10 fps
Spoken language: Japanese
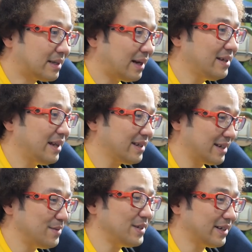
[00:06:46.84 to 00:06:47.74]
足りないん
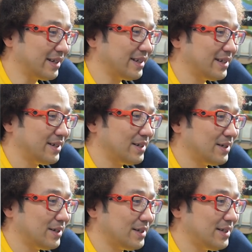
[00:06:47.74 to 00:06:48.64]
かいみたいなね。
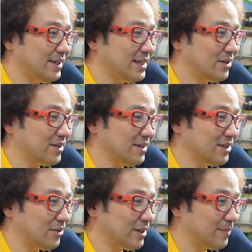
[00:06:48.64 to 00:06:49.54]
死んじゃう死ん
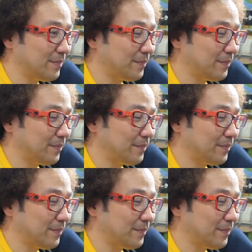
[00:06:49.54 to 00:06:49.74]
じゃうこれ。